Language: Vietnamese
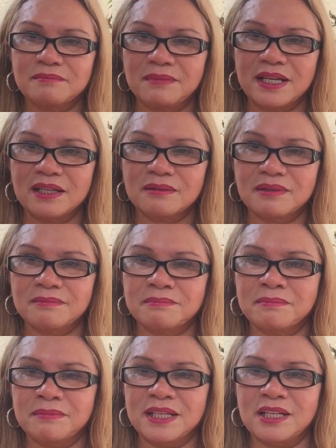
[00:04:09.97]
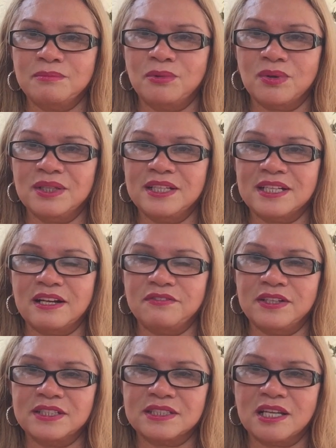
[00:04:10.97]
bảy bảy đồng một ly cà
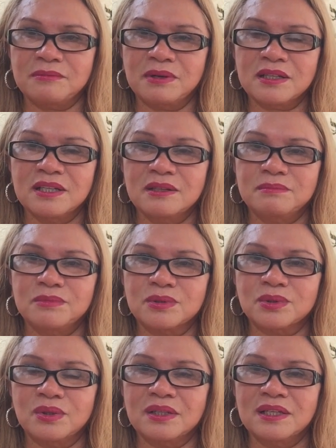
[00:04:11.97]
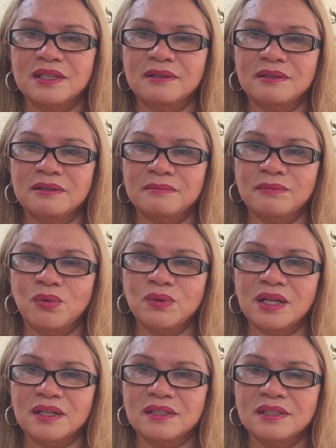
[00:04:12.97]
phê Starbucks một tuần à,
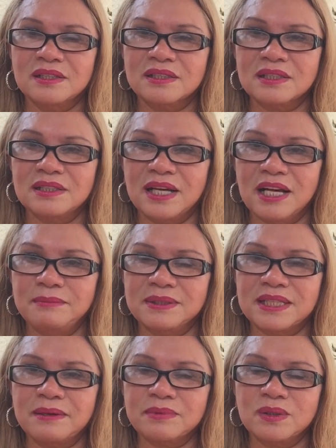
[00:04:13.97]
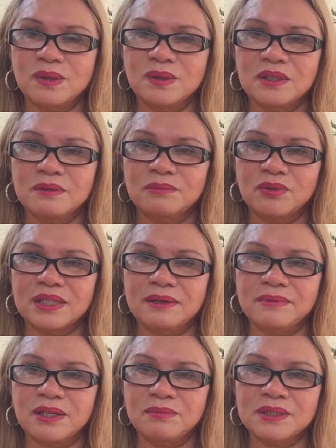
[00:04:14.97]
bốn lần thì là 28 đô một
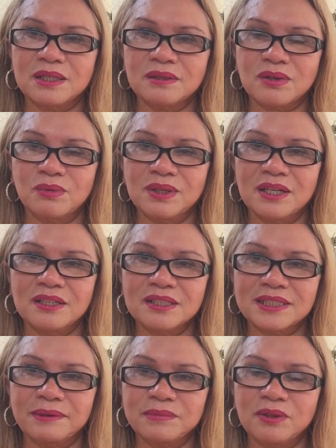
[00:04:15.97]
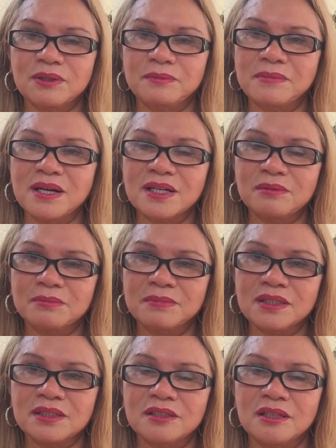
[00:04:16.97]
năm là cũng gần cũng là hơn trăm đô thì mình bớt không mình
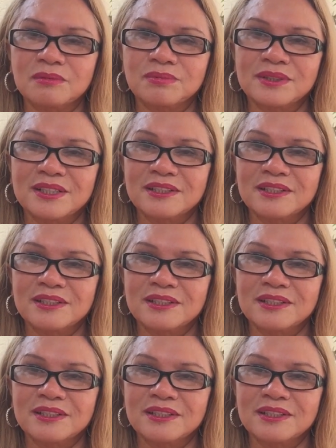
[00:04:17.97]
bớt được không